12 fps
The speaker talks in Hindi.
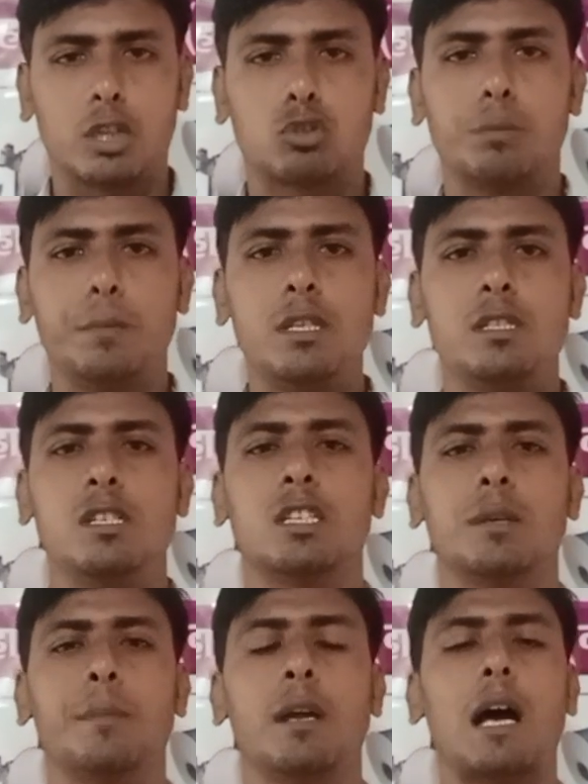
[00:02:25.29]
एक सौ बीस
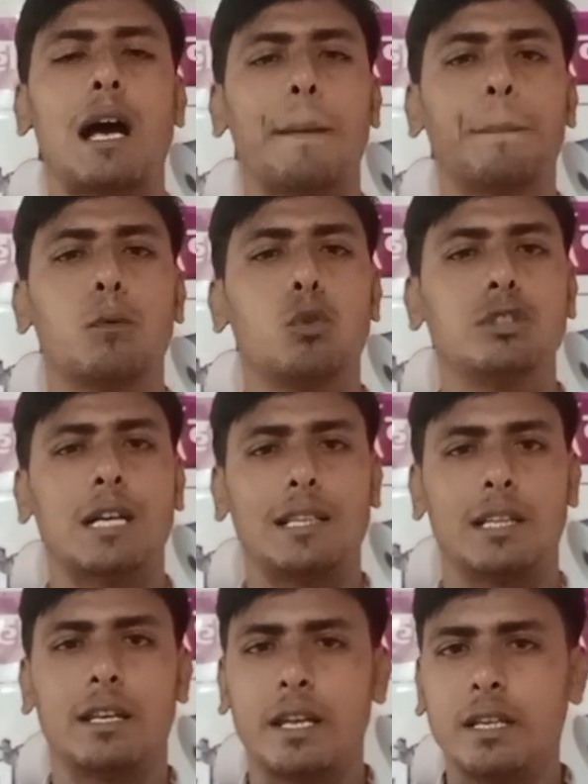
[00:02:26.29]
जीएसएम में आपको
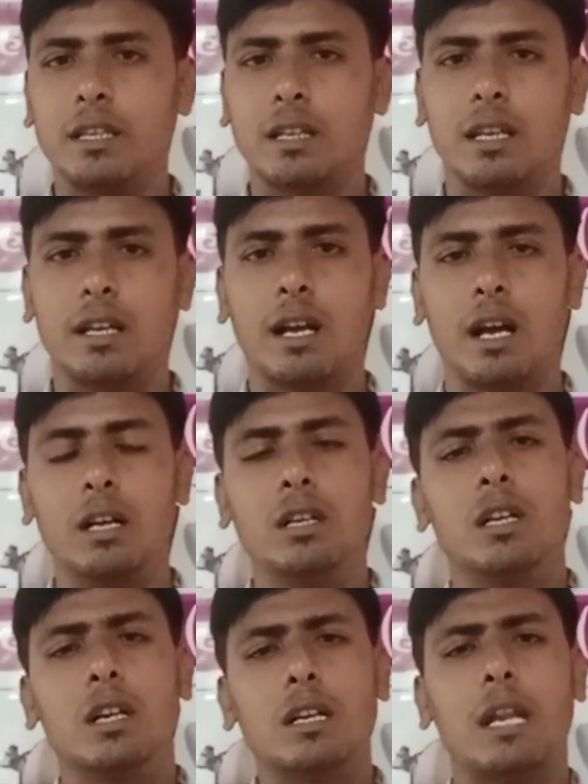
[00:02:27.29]
ज़्यादा नहीं निकलेगा
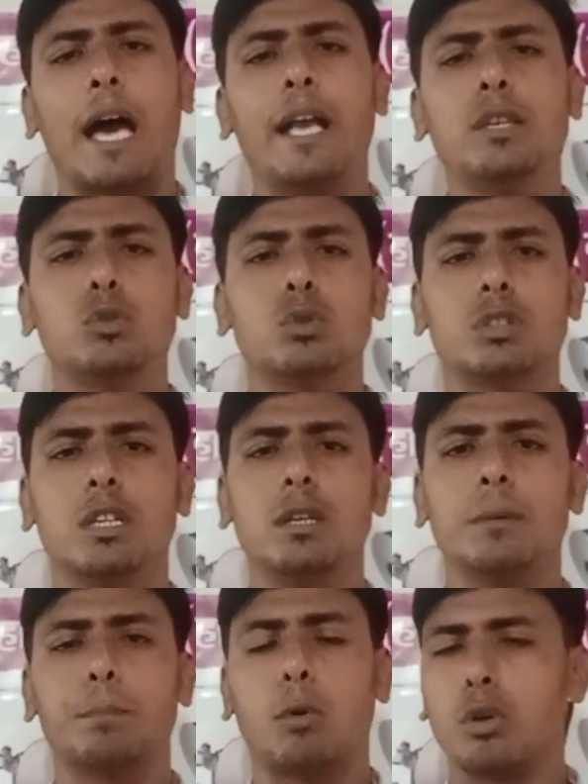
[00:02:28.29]
ढाई सौ से
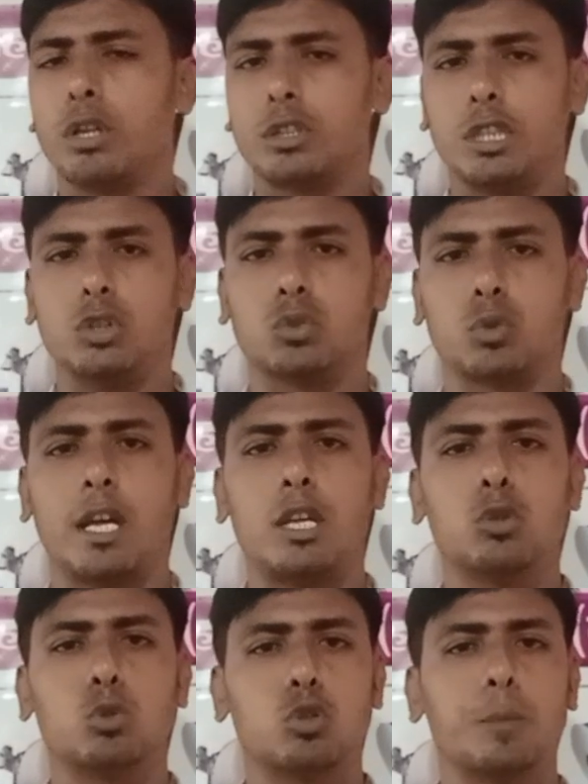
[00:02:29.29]
पौने तीन सौ
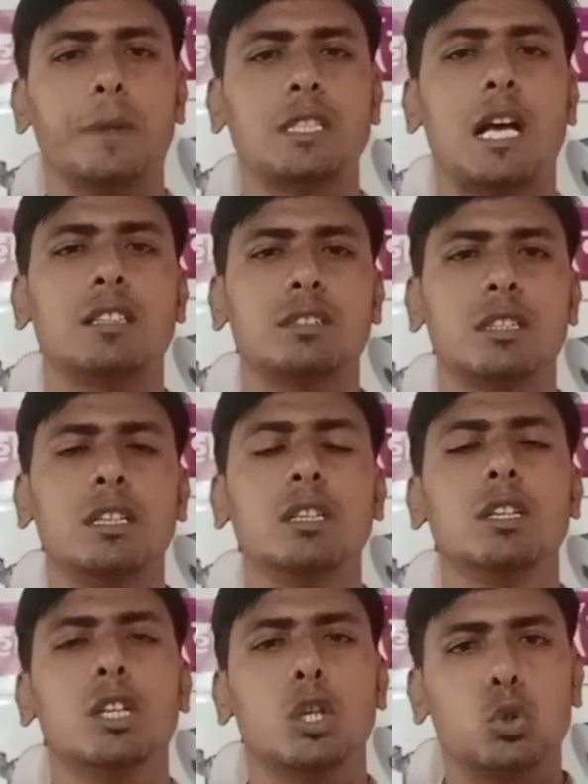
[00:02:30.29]
यानी दो सौ पचास से
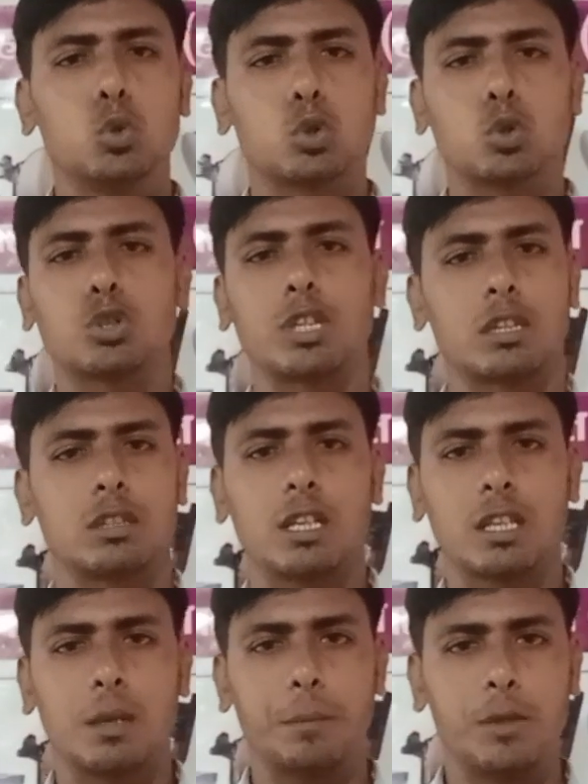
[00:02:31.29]
दो सौ
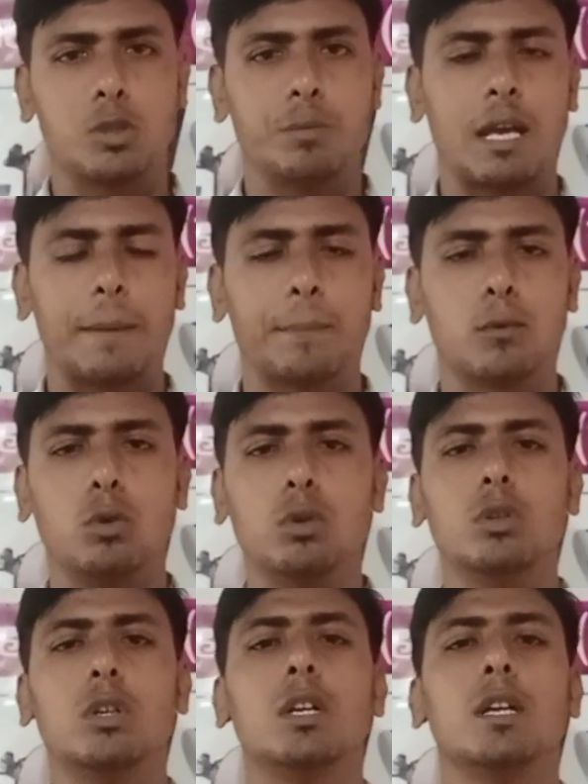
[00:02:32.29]
सत्तर के बीच में आपको
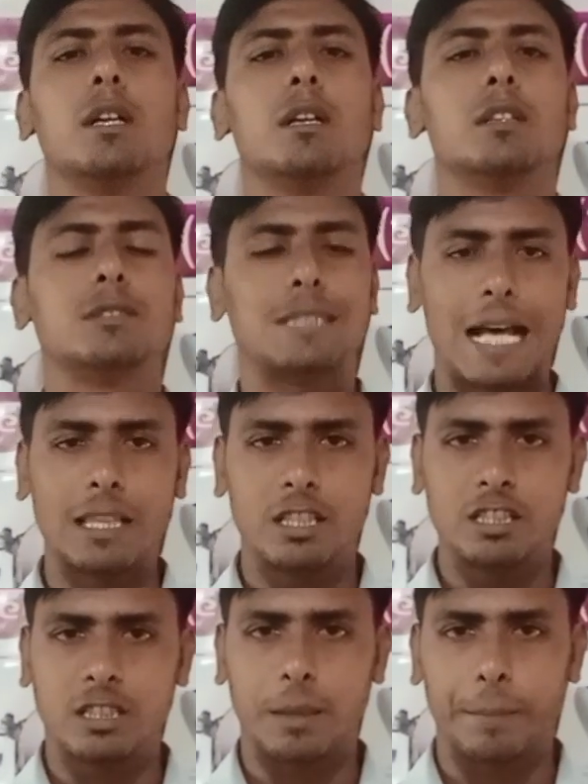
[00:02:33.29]
सात
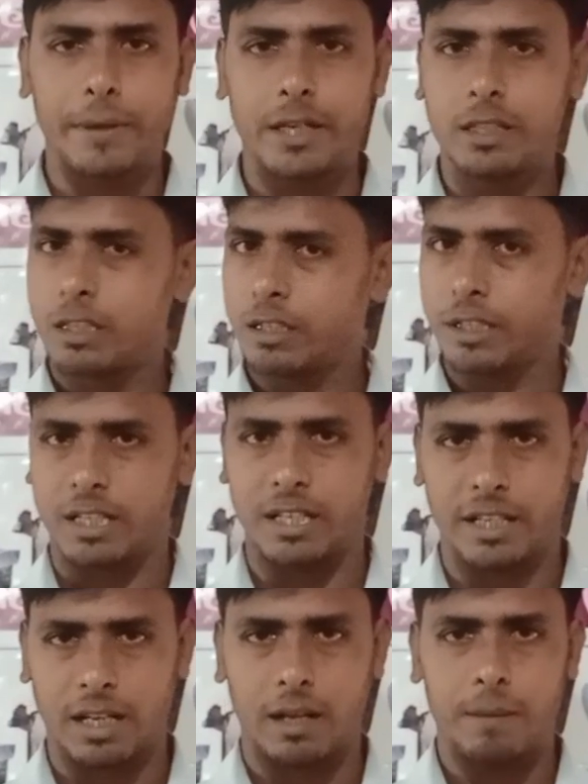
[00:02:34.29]
इंच का प्लेट
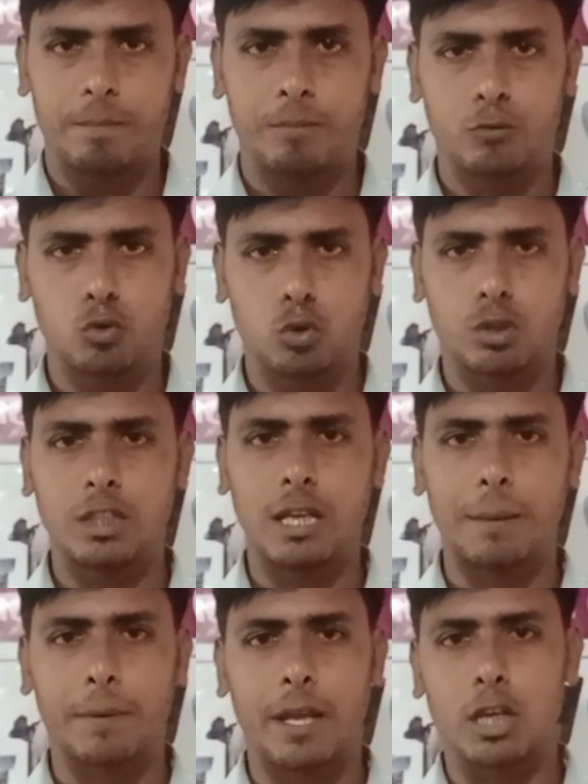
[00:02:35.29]
निकलेगा जो कि
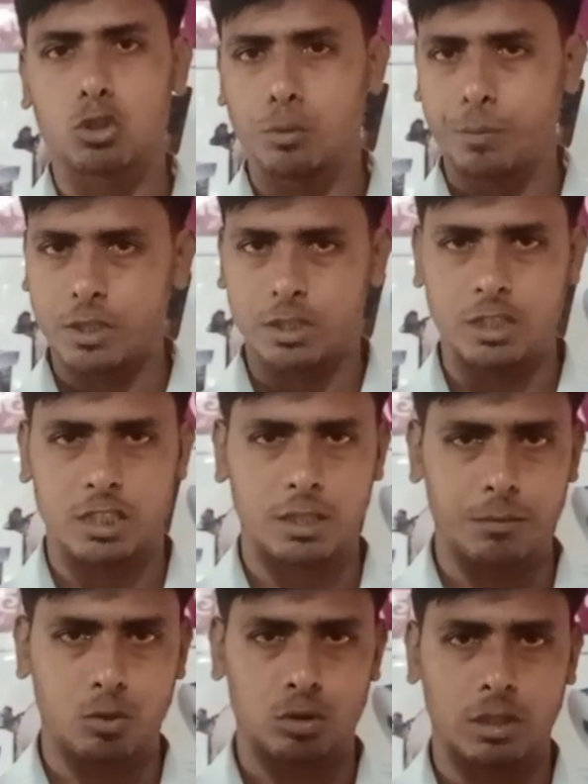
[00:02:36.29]
आपका एक सौ
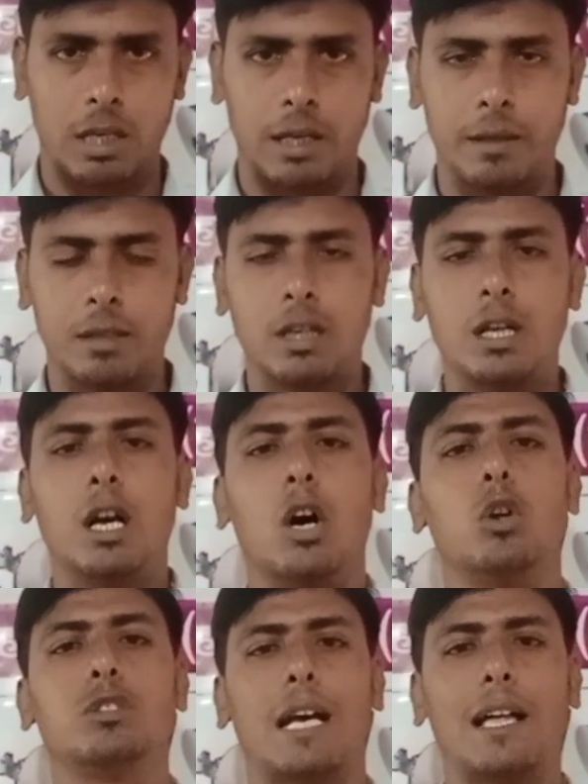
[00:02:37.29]
बीस एम होता है
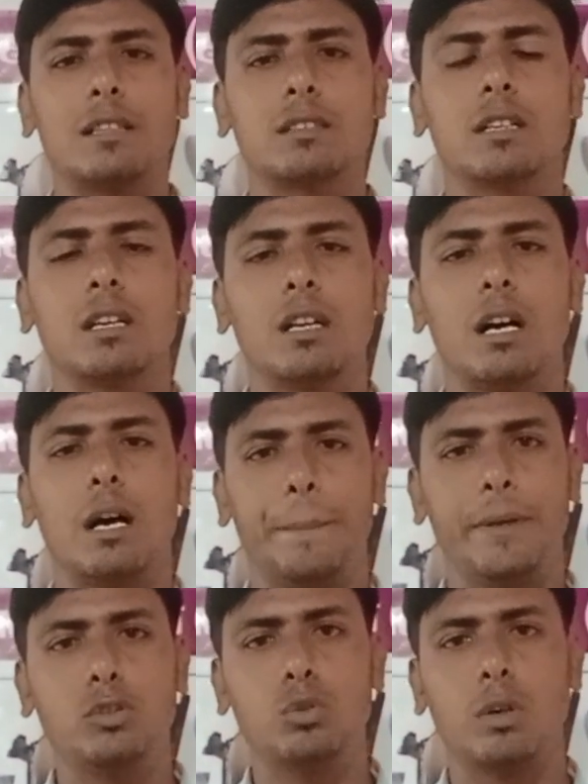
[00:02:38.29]
और ज़्यादातर
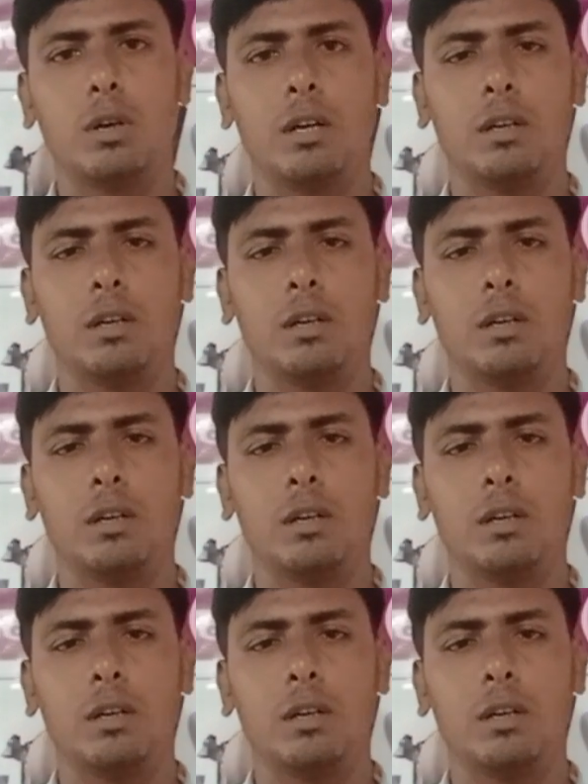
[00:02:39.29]
अभी जो